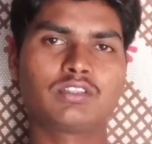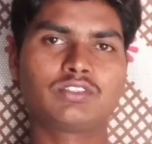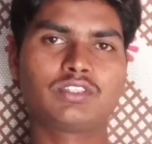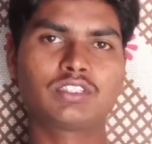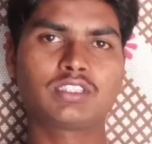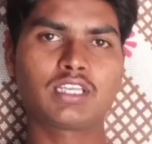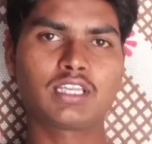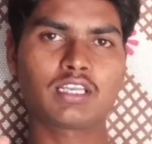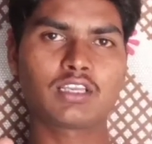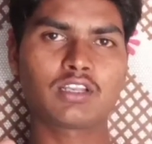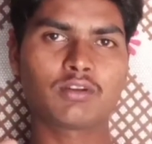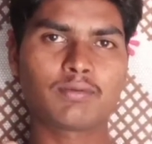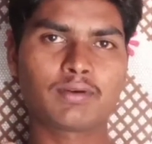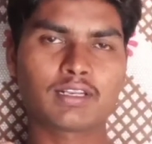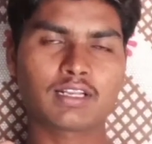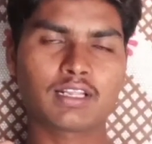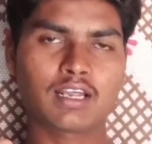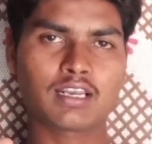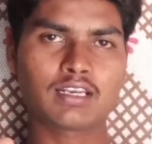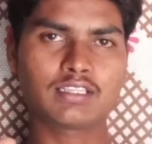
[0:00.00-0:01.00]
जितने
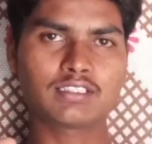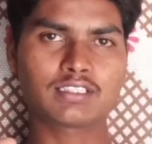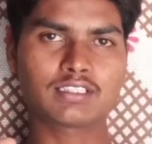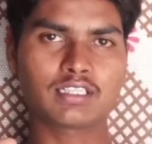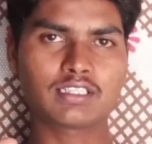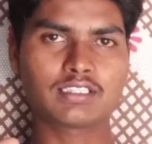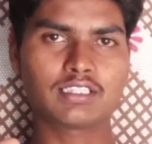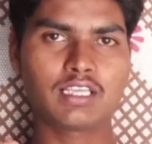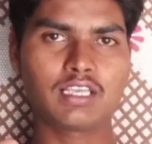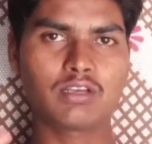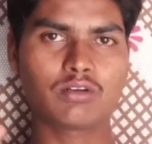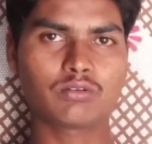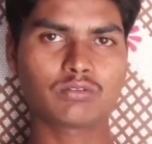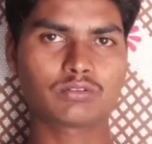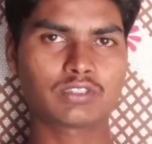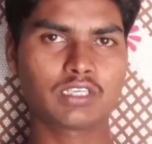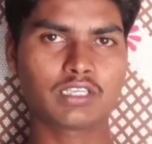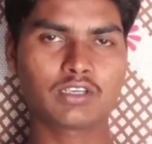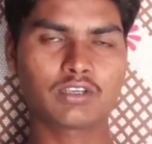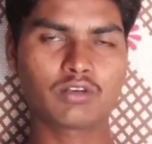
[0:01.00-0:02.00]
किलोमीटर गाड़ी चलती है
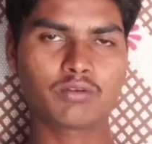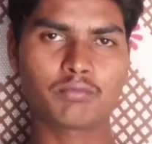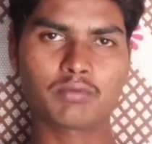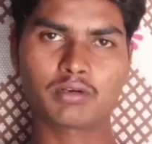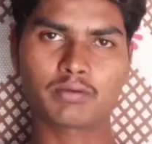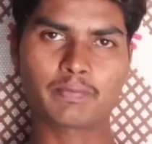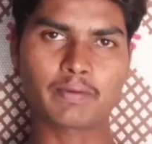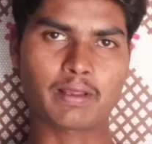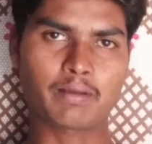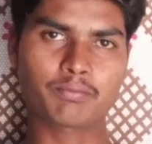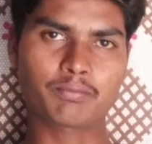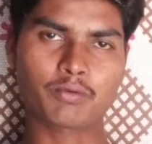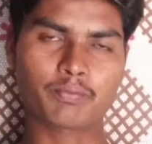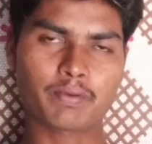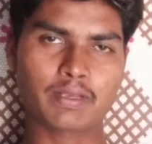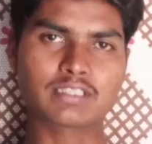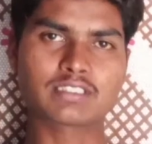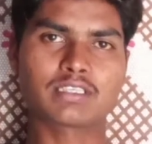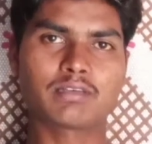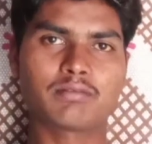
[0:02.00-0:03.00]
उतने किलोमीटर पर आपको
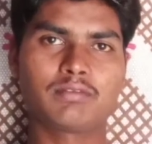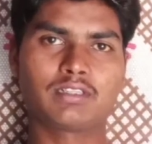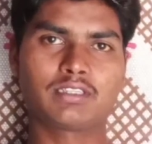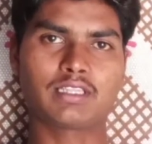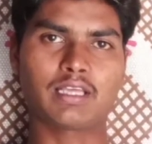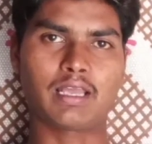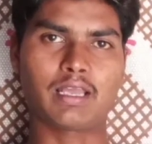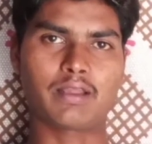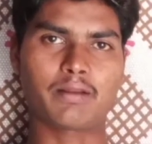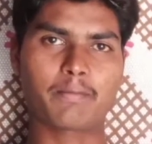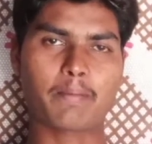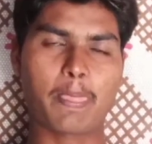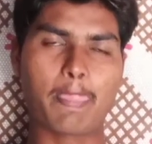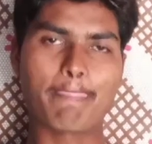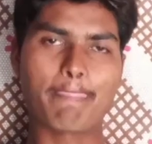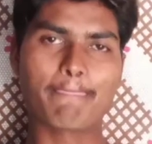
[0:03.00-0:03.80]
पैसा मिलता है